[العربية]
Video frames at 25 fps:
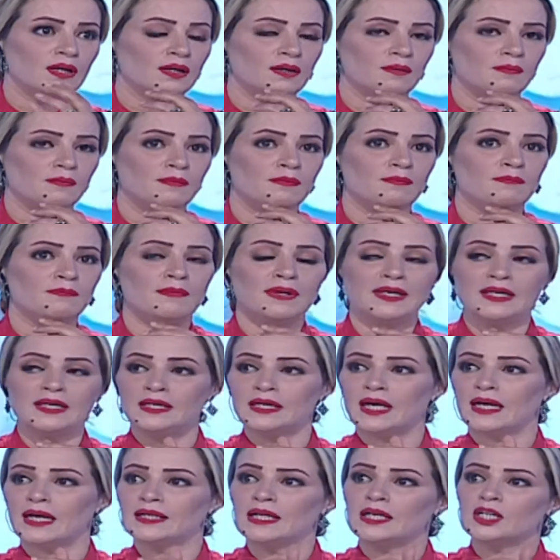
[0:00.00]
ما
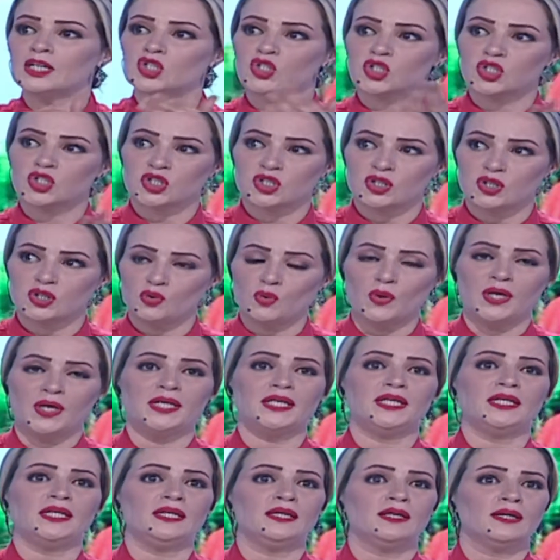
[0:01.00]
يقدرش
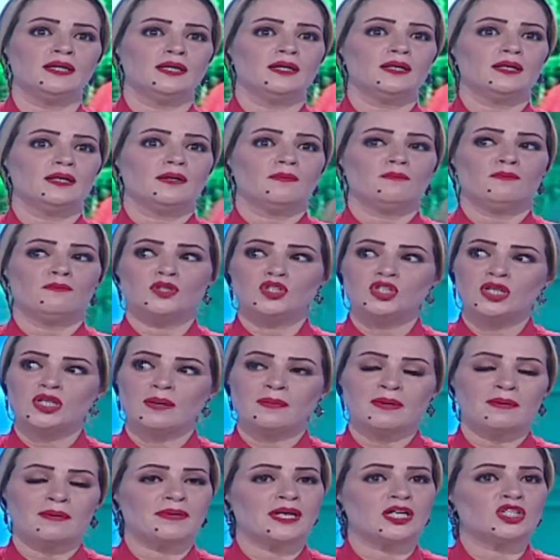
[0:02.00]
الولي باش
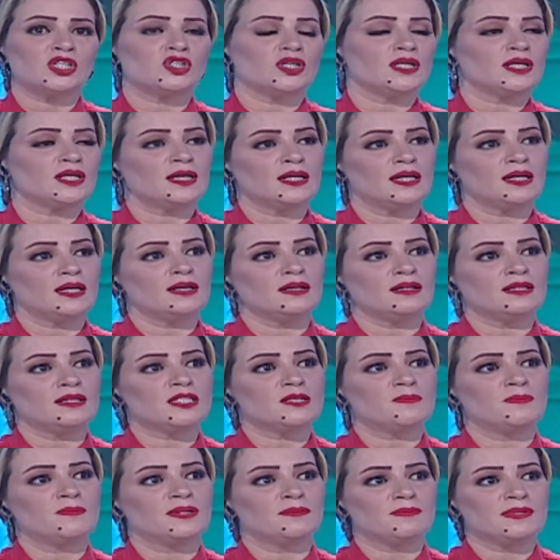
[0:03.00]
يعمل نعرفش انا آه،
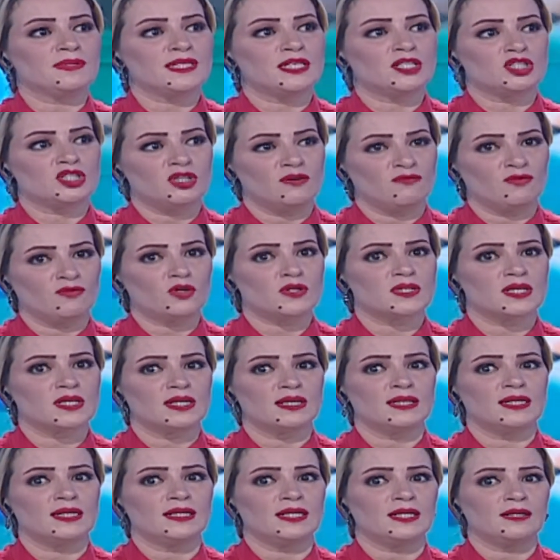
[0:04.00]
نسبه ميساج هي
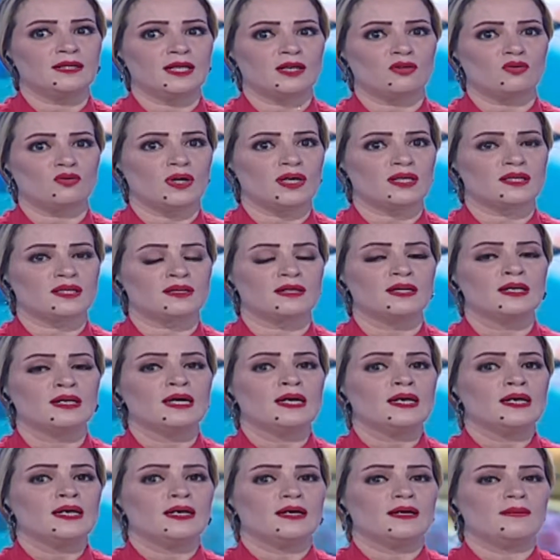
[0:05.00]
فرصه لهنا ناخذوا اكثر
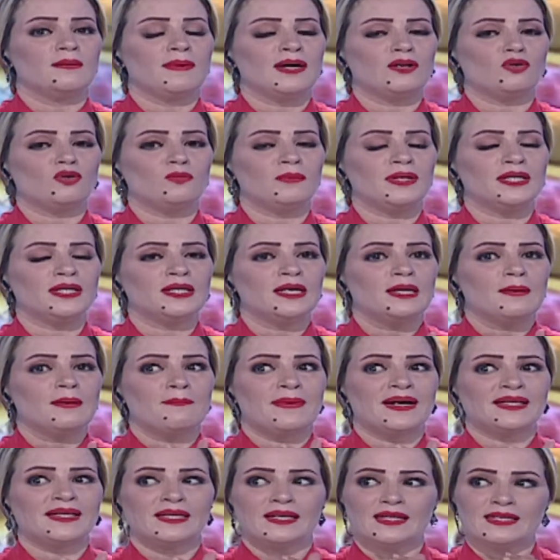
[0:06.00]
آه،, آه. معلومات
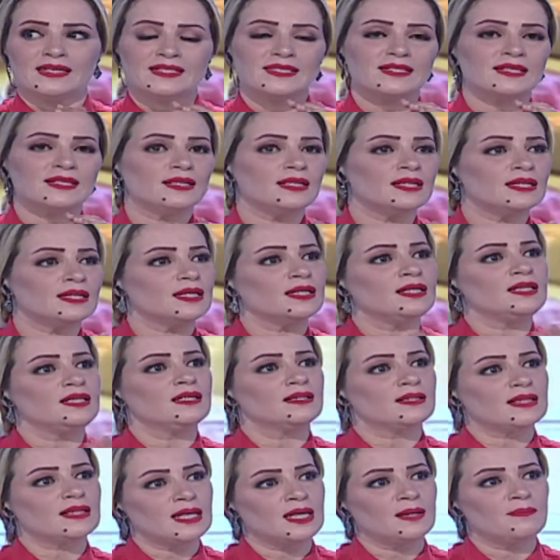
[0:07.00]
معناتها الصغير اللي
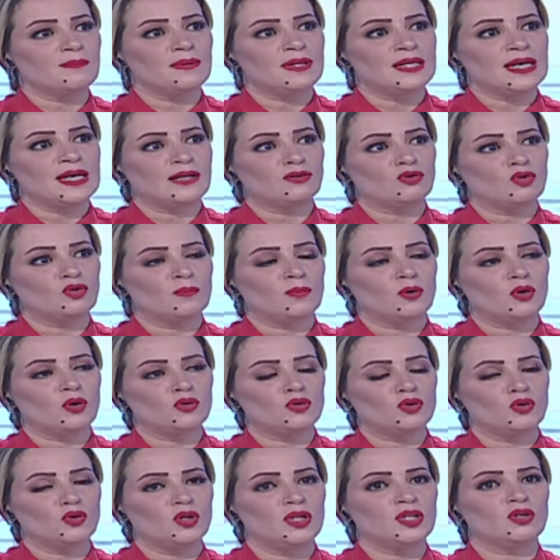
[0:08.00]
يطلب اللي عنده
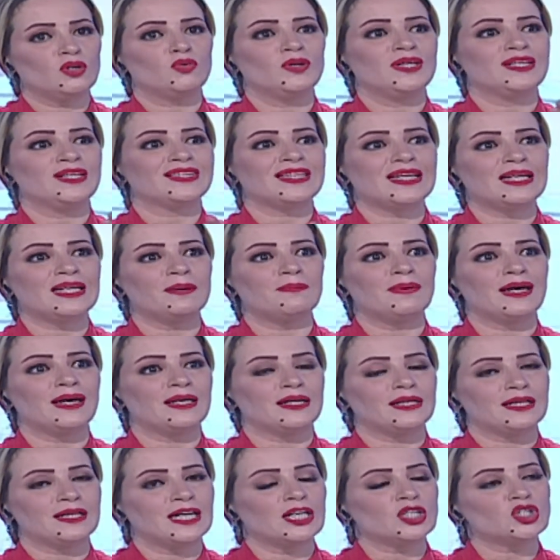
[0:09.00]
البرونكيوليت واللي يطلب
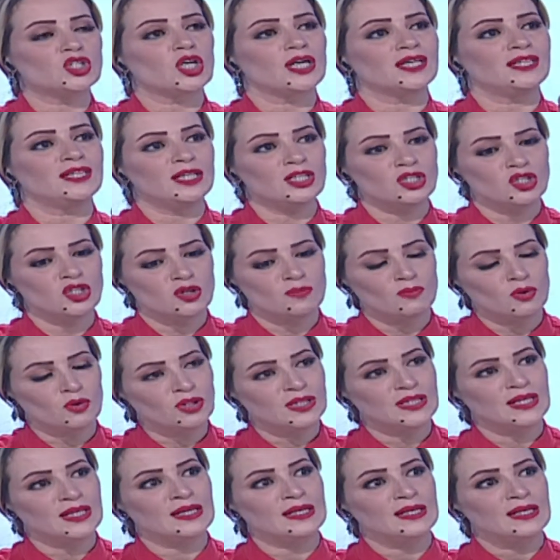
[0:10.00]
الانعاش قداش
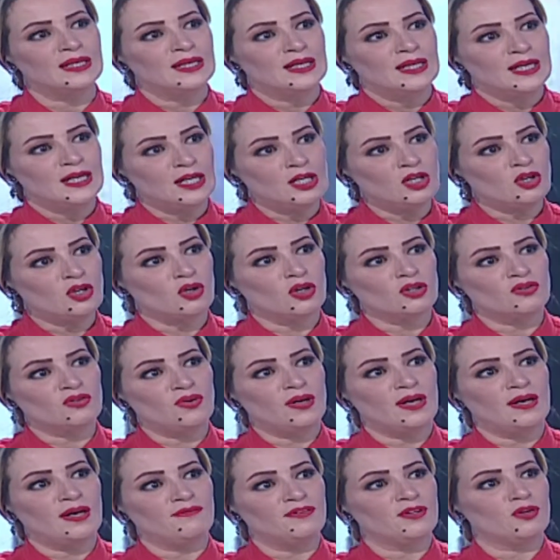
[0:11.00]
المده اللي يقعد
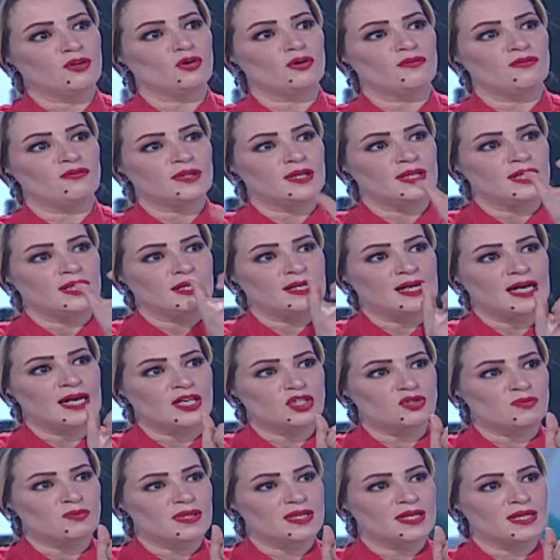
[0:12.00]
فيها في غرفه
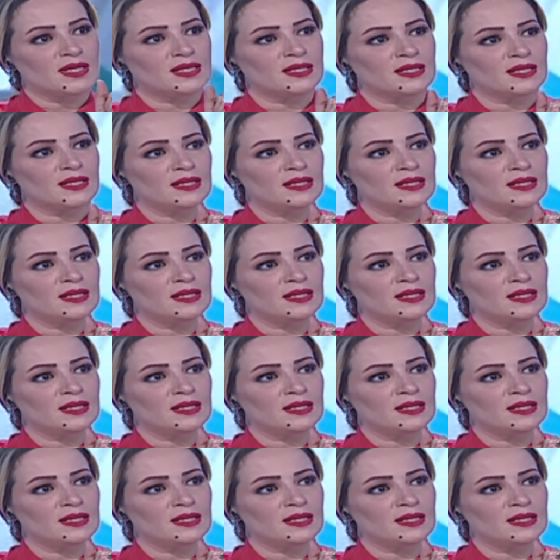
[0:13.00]
الانعاش مثلا